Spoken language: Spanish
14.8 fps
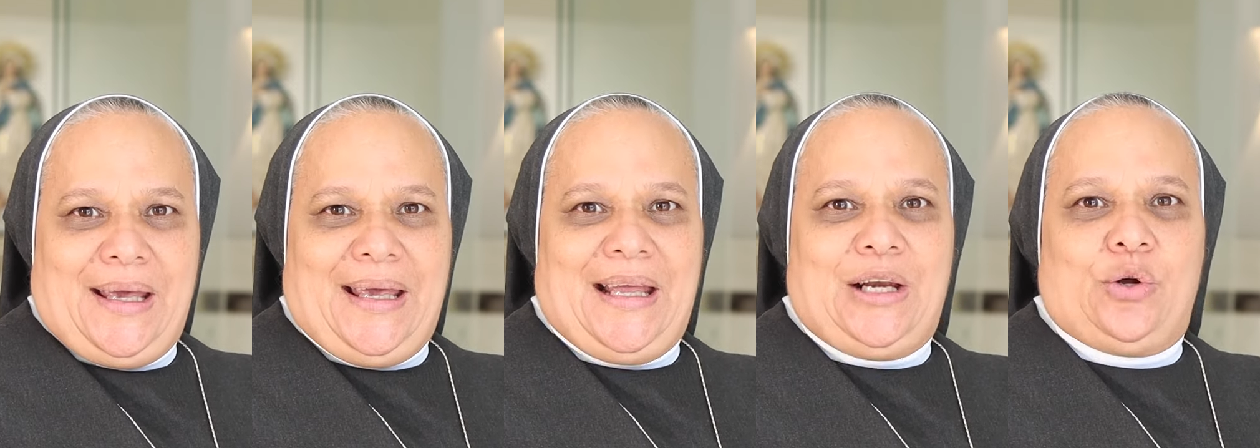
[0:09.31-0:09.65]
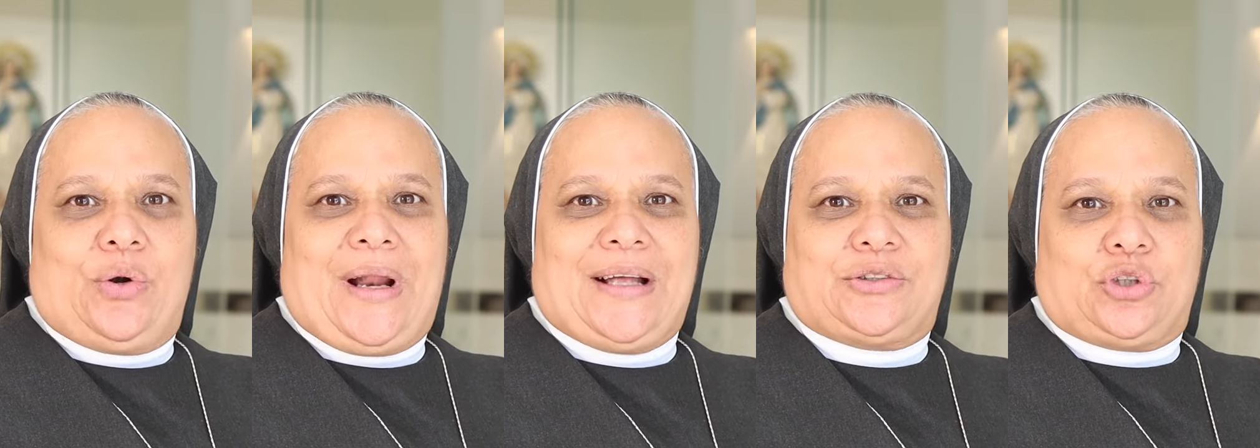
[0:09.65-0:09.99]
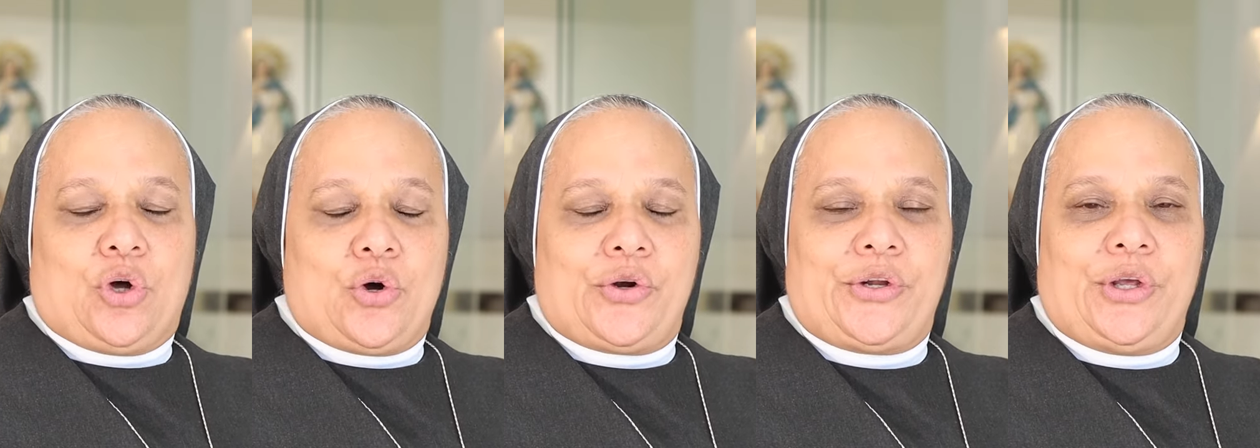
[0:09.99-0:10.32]
el
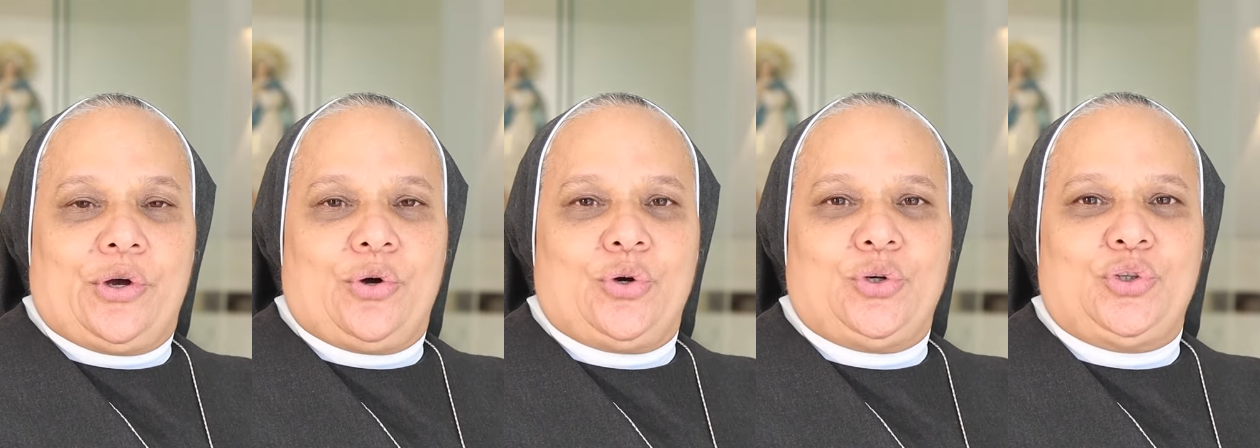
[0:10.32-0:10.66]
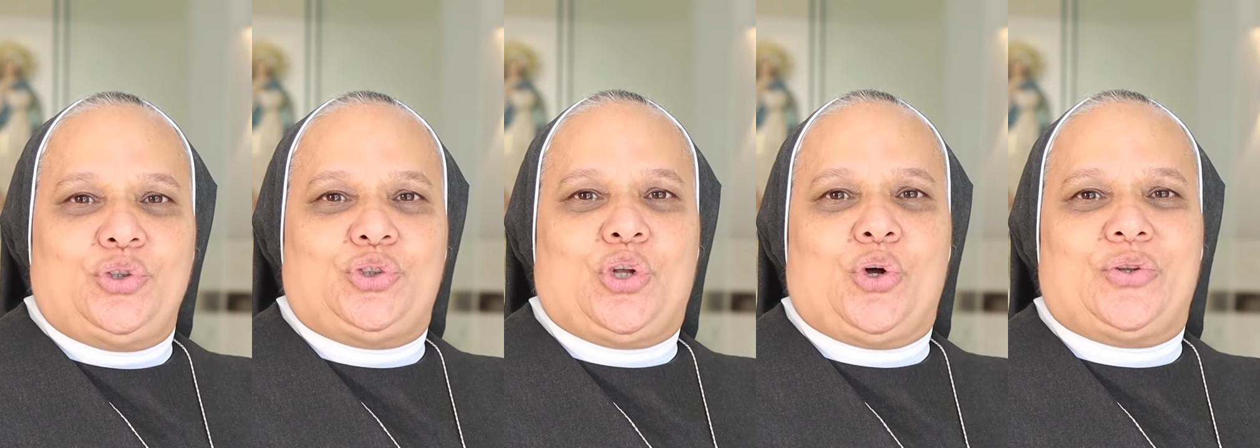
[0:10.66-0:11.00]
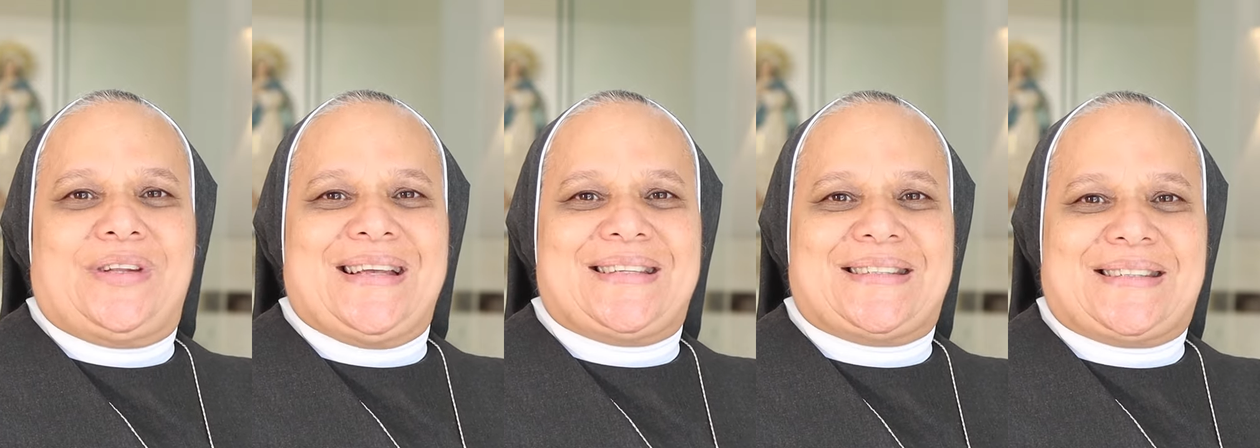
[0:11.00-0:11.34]
oratorio
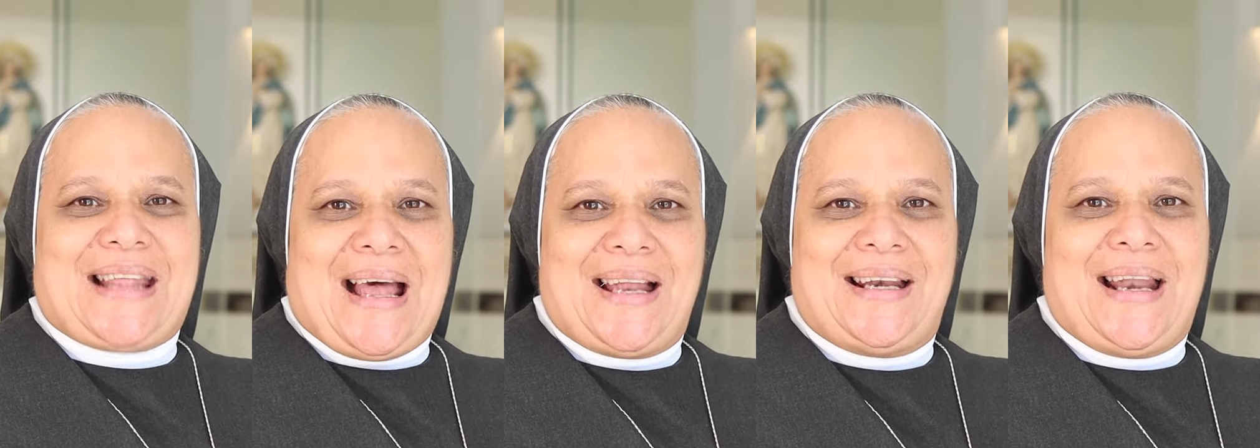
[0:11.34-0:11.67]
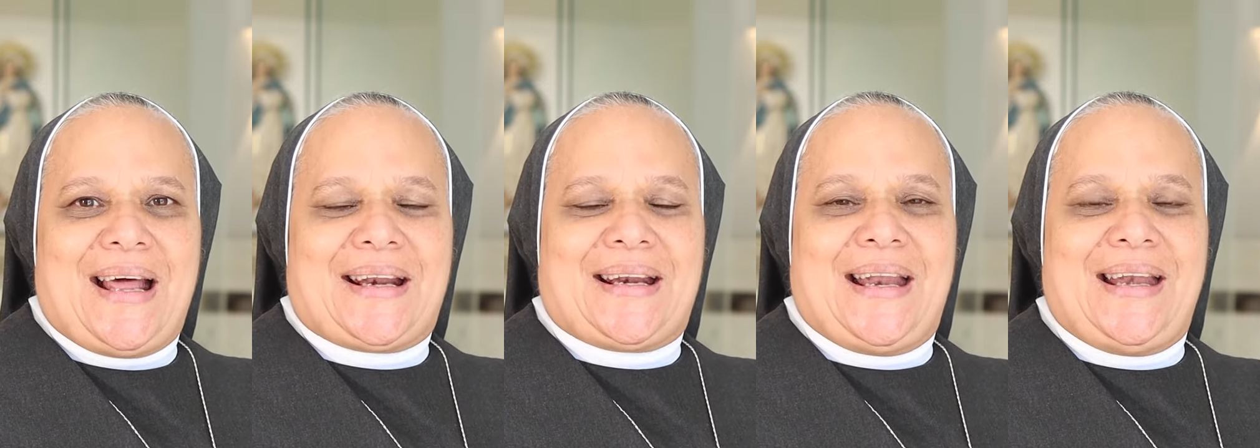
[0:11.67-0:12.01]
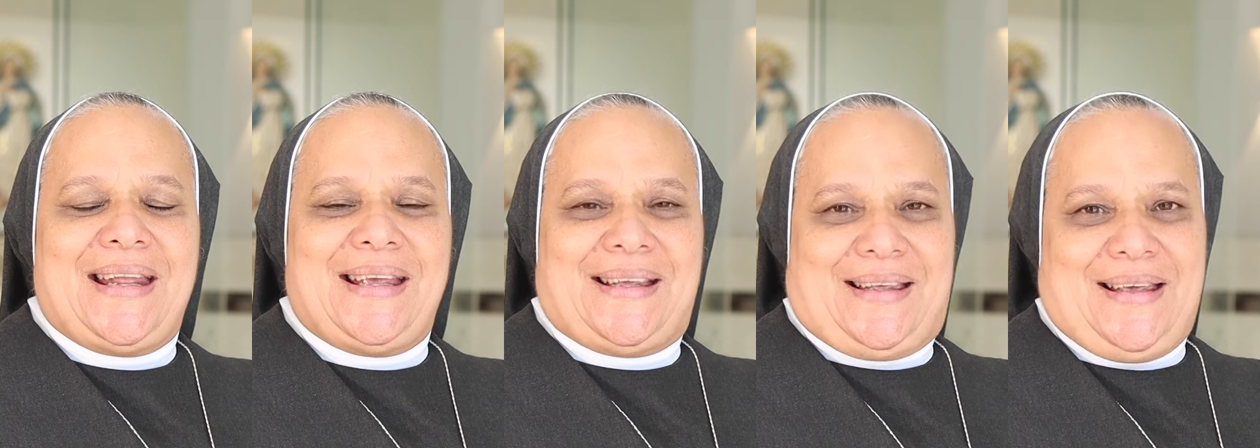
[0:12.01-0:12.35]
donde están las
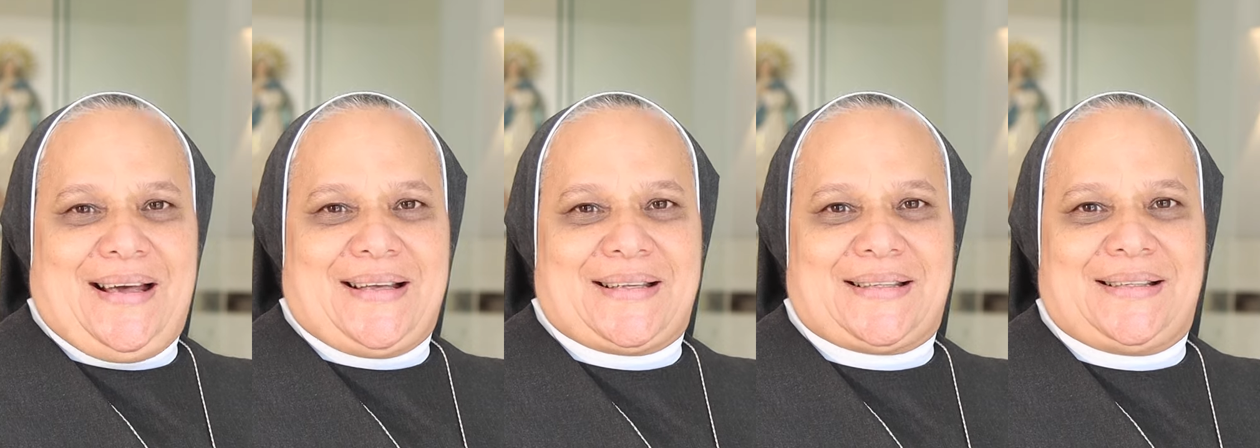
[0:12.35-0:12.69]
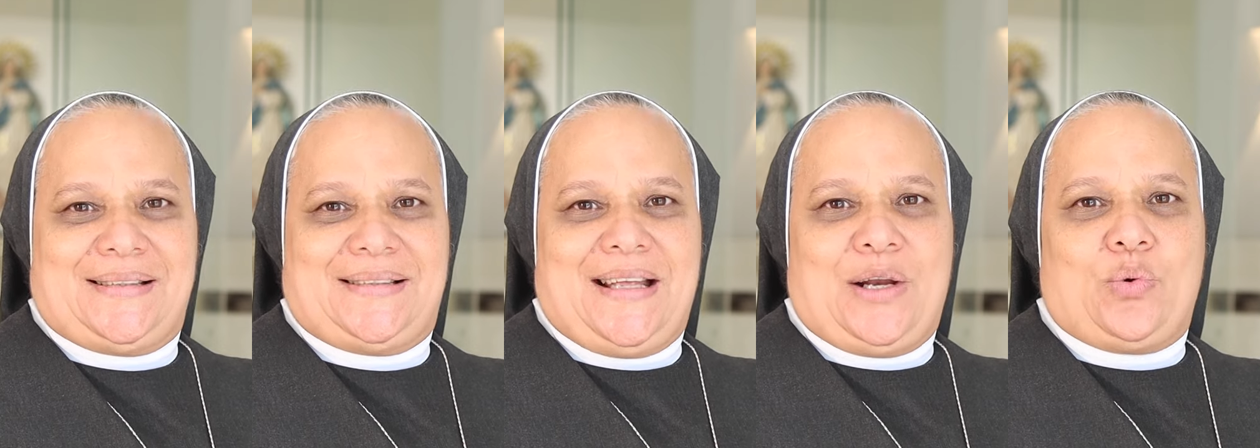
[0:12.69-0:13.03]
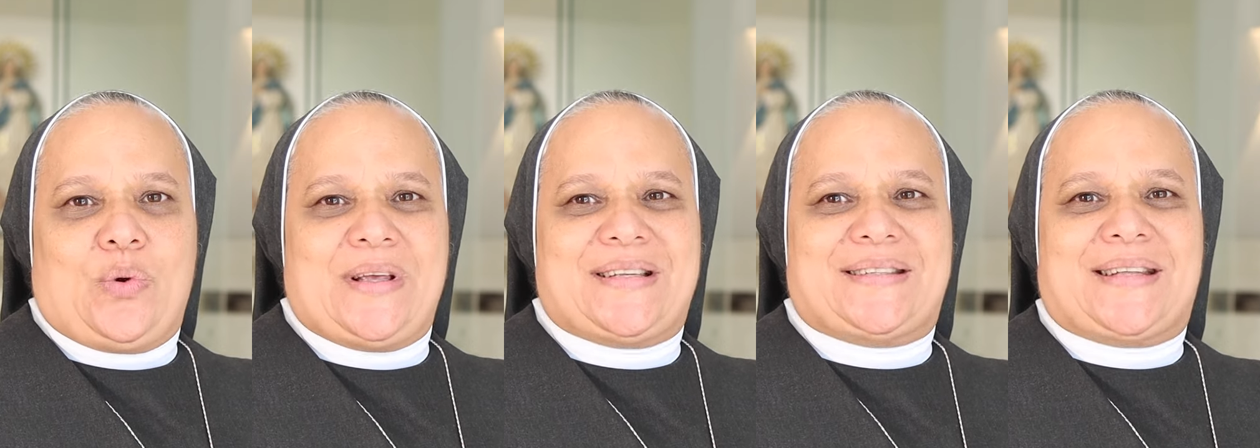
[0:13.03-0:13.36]
reliquias de
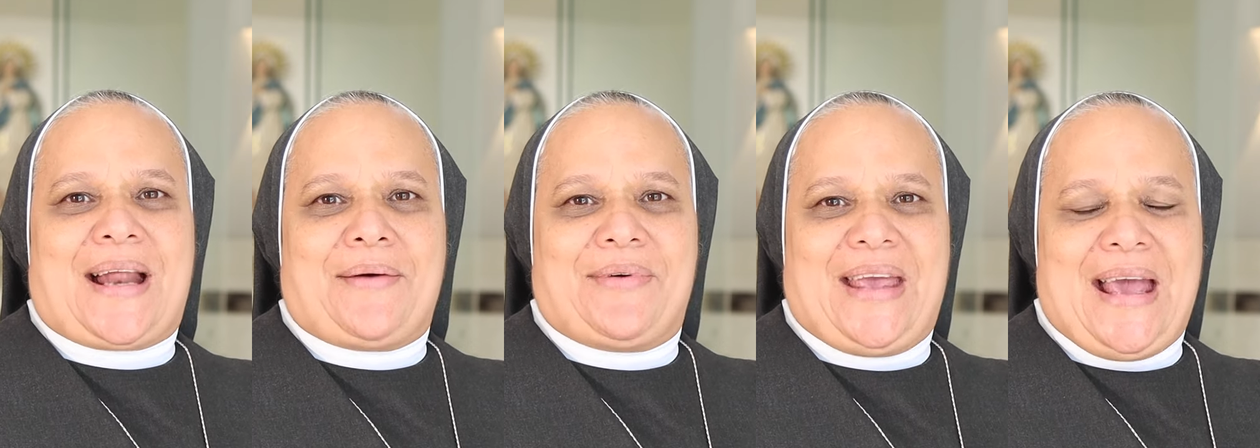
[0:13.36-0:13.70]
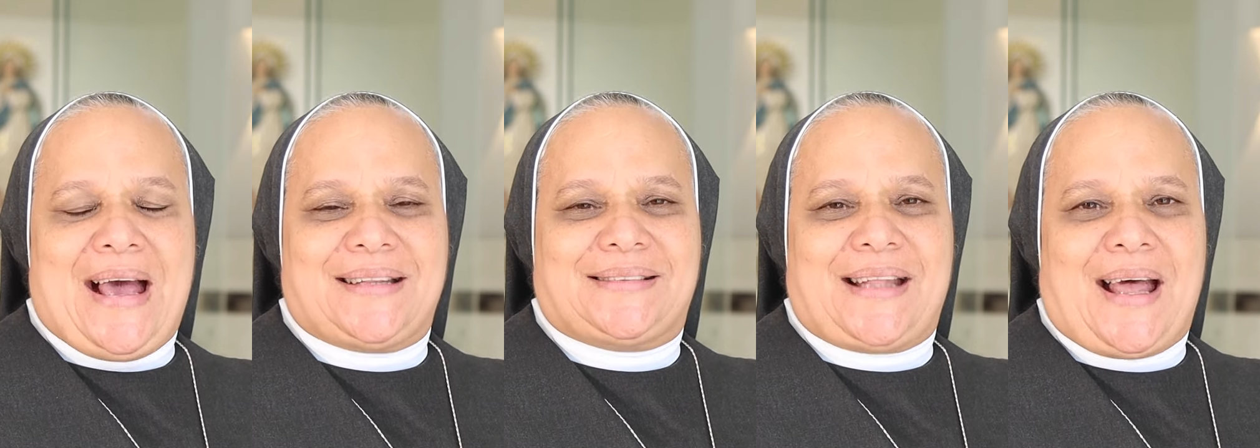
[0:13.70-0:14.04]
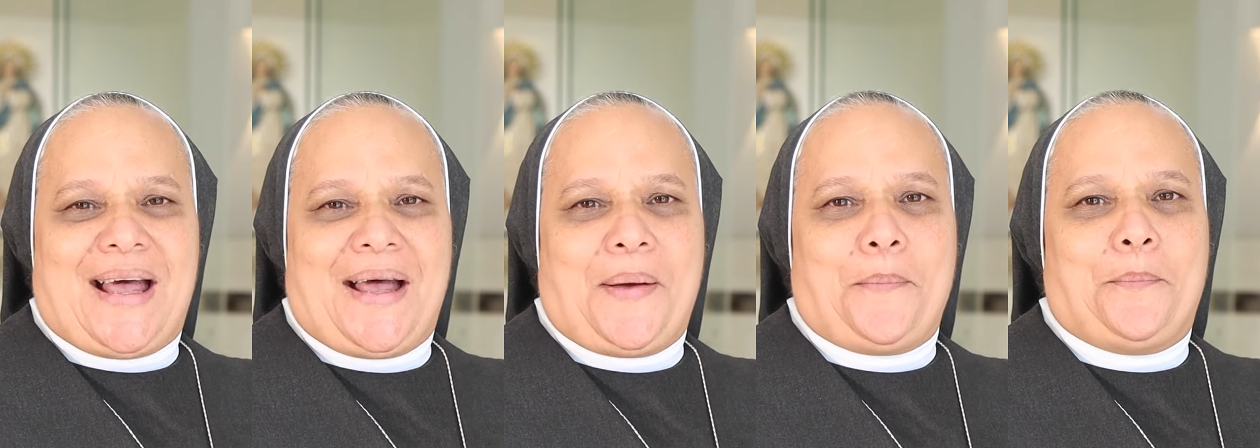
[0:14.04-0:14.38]
nuestra
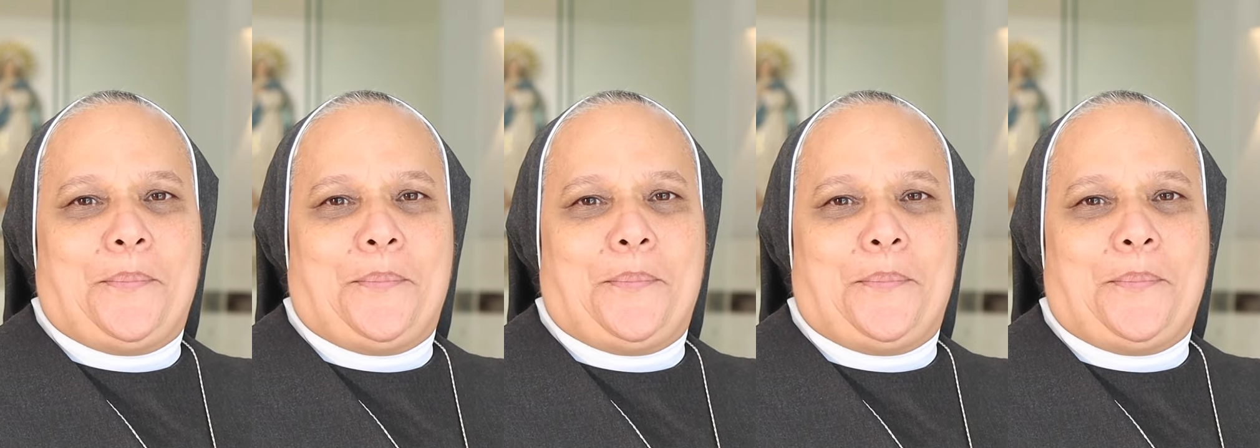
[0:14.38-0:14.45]
beata